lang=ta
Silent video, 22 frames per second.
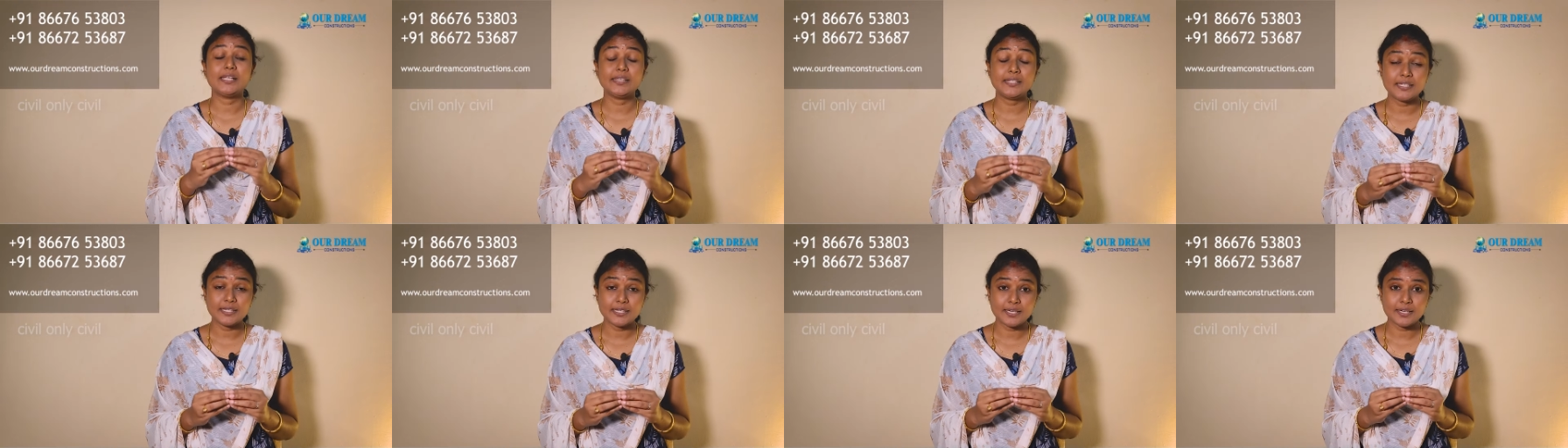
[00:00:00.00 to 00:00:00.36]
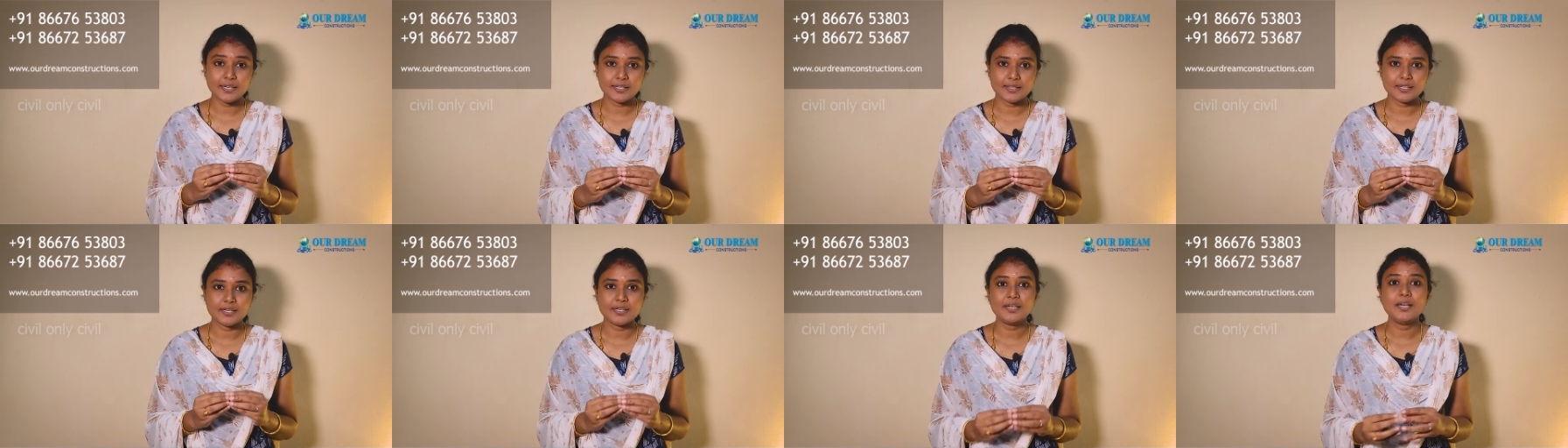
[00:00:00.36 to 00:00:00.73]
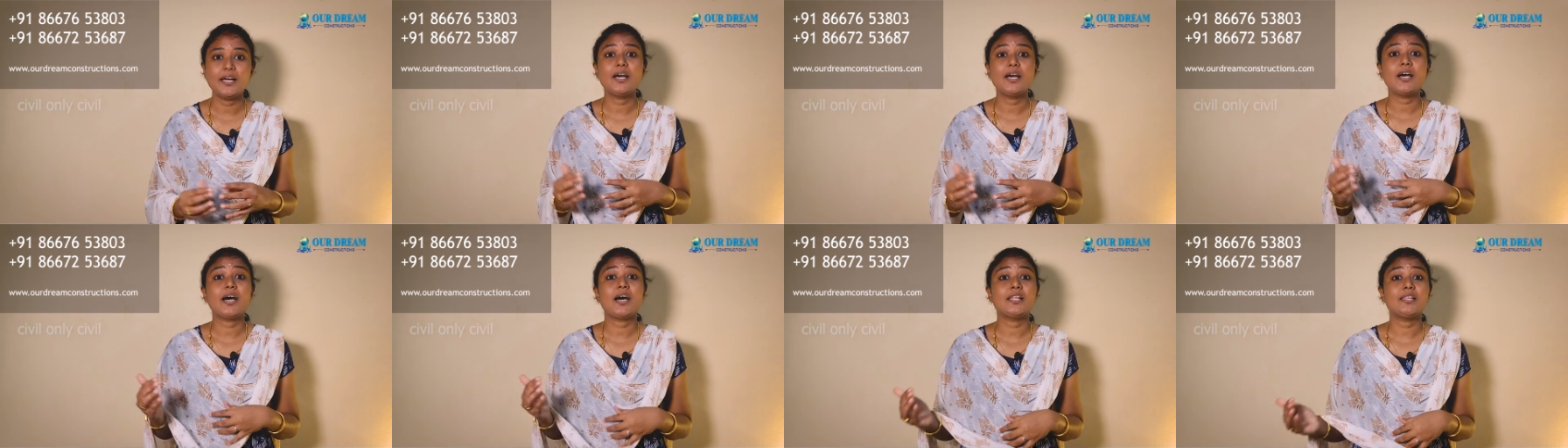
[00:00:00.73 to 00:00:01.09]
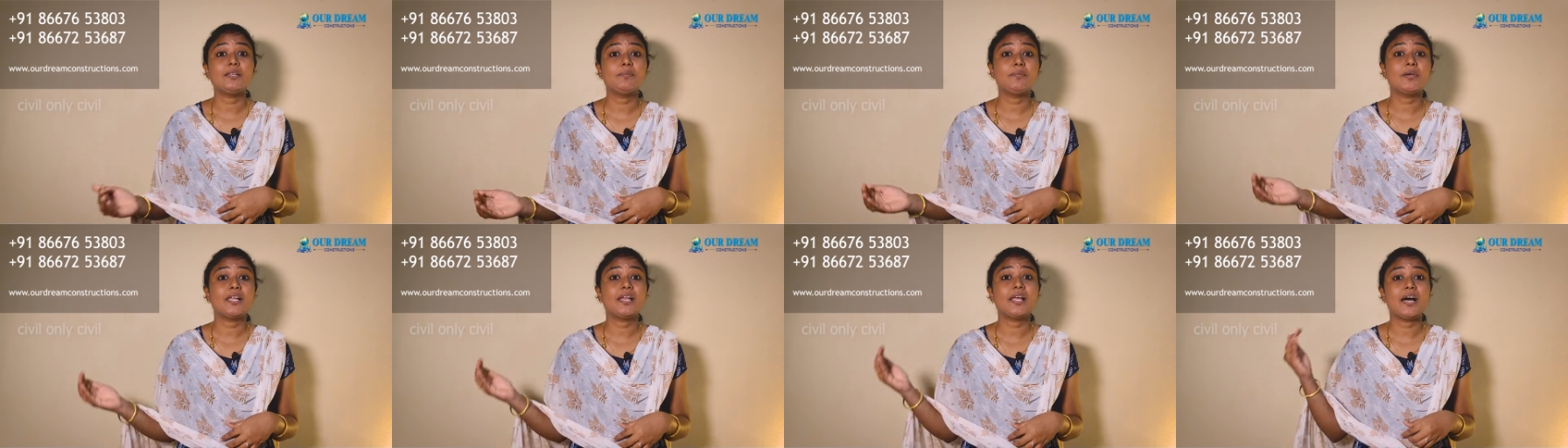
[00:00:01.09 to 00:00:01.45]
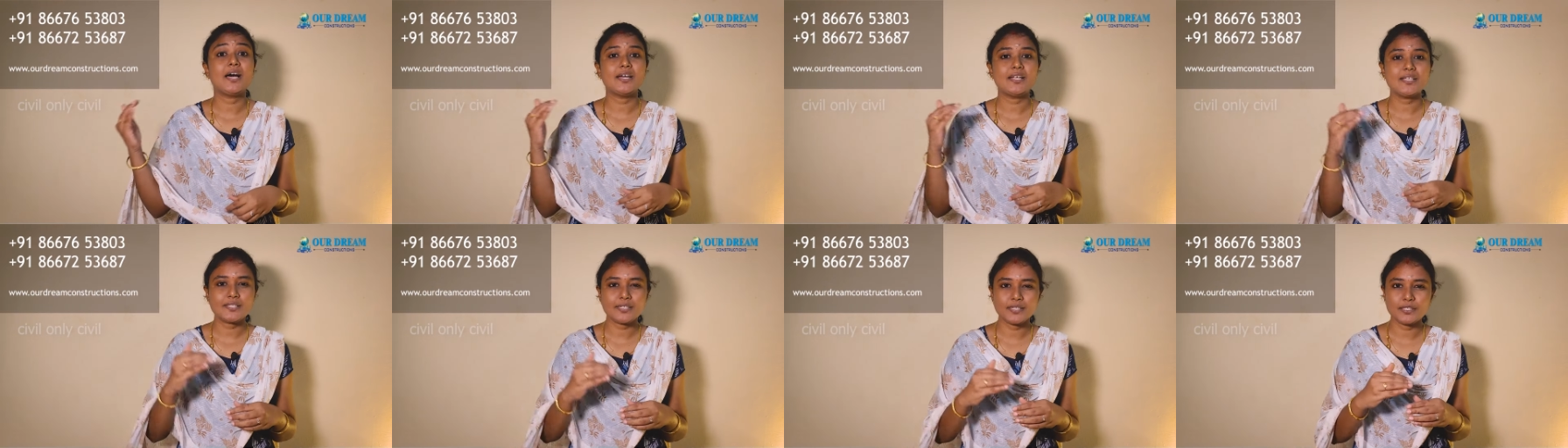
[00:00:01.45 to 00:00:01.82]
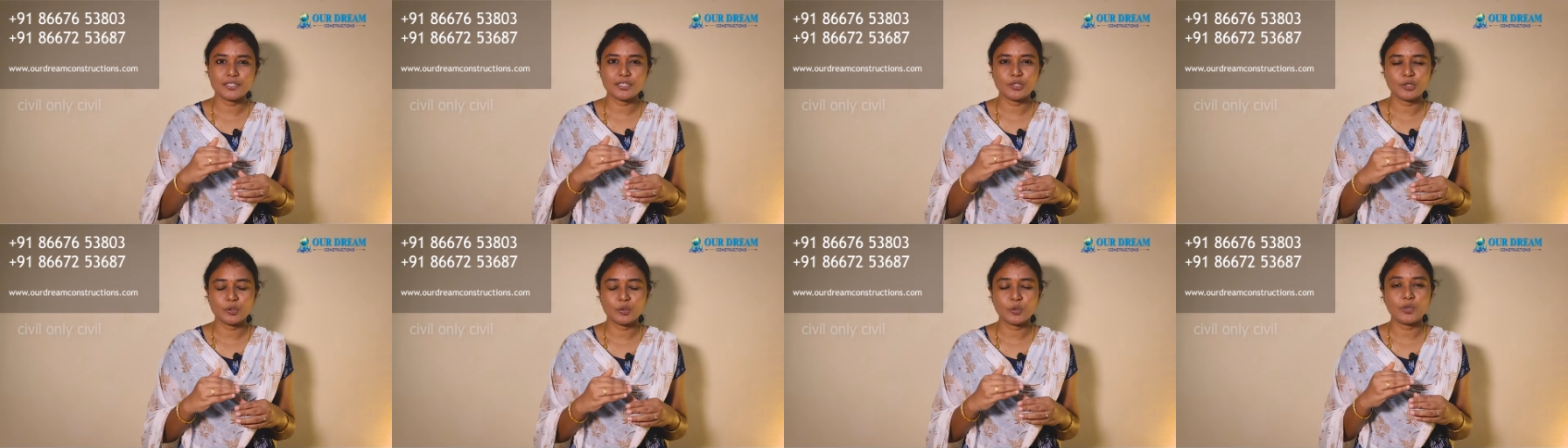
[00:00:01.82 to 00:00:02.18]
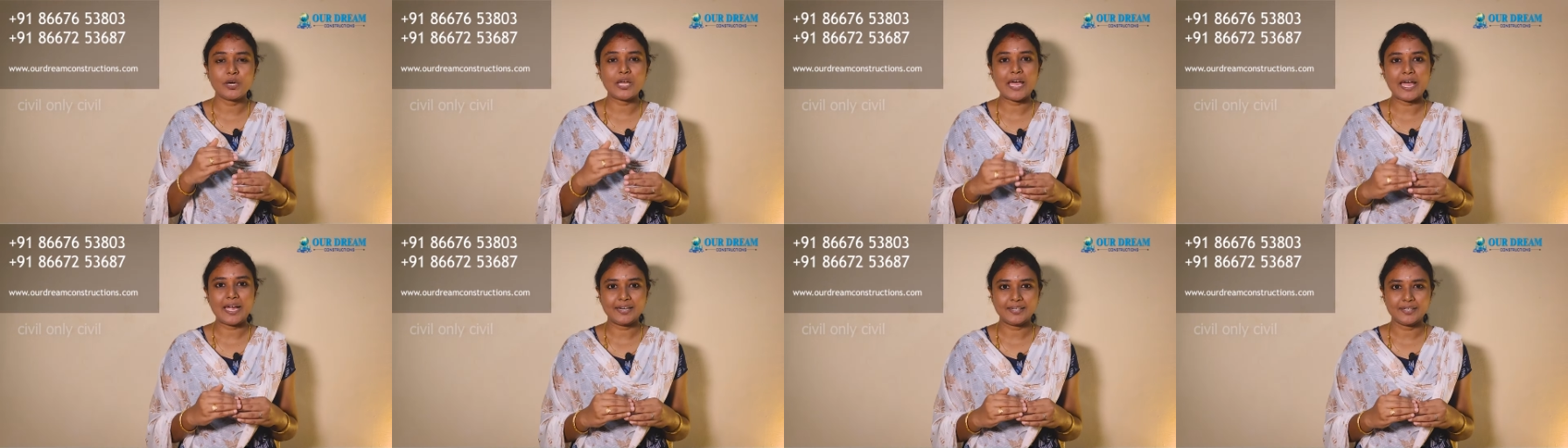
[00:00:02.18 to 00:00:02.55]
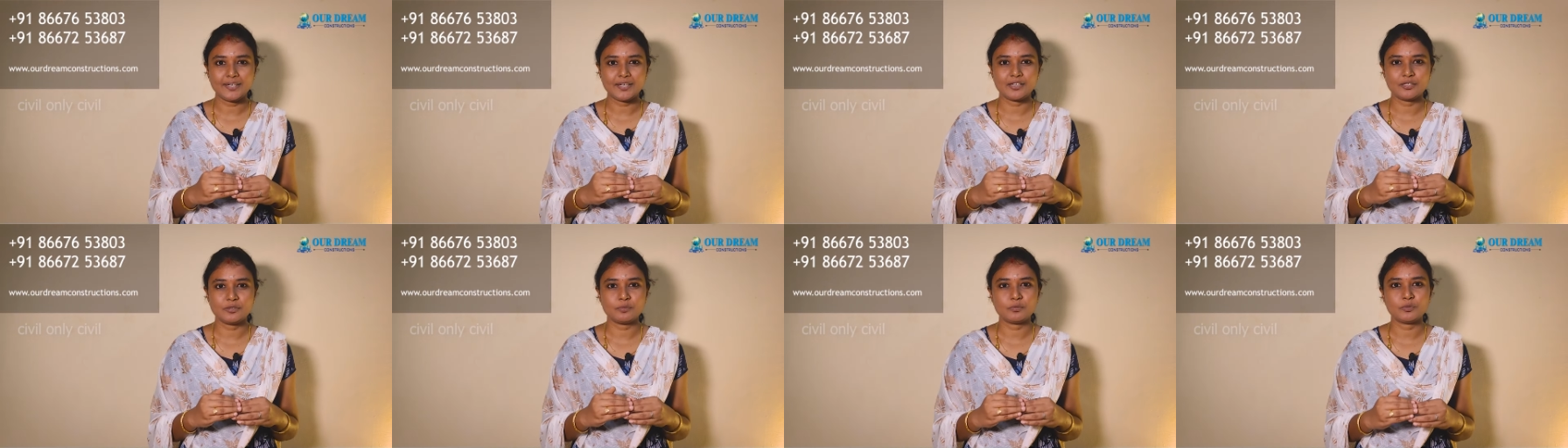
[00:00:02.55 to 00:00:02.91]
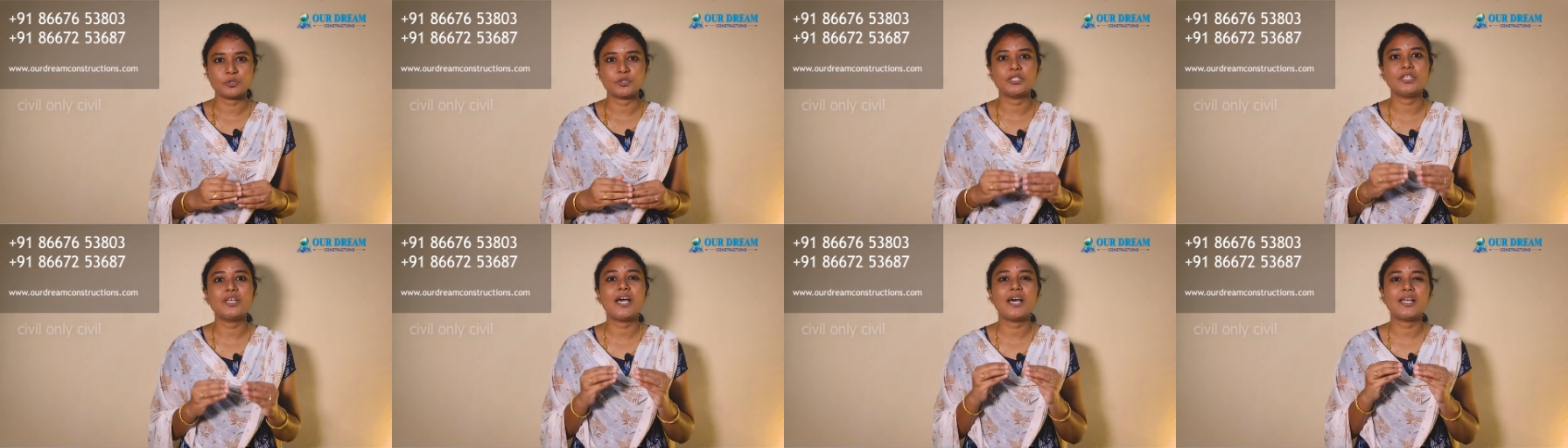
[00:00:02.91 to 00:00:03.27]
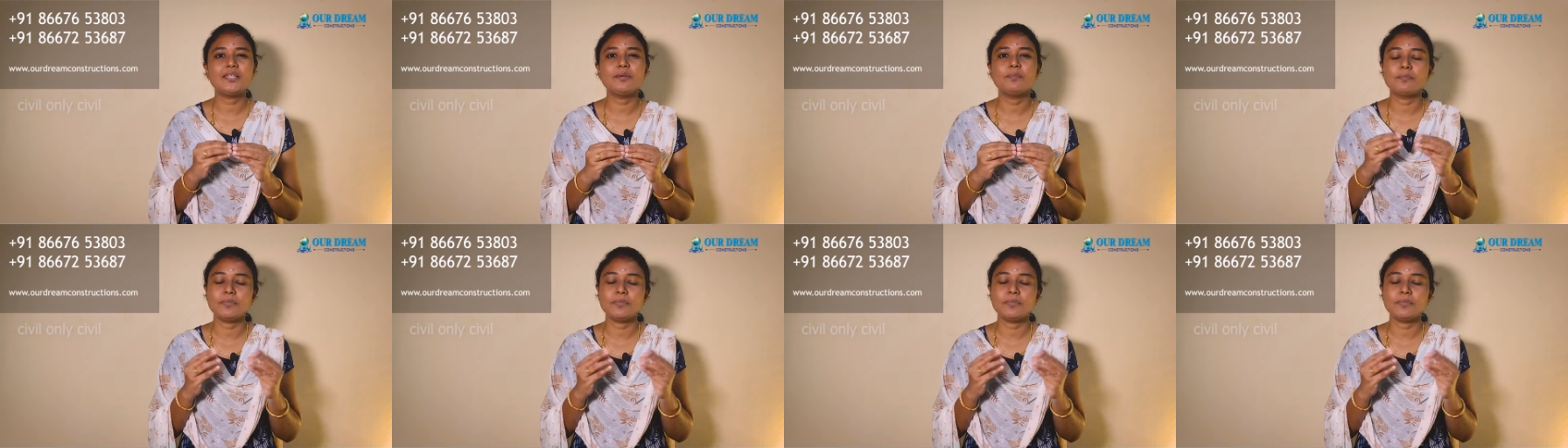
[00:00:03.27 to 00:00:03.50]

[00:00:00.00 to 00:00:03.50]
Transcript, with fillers: அதனால தான் அது மேலே அரிசாண்டல் லோடு ஆக்ட் ஆகும்போது அது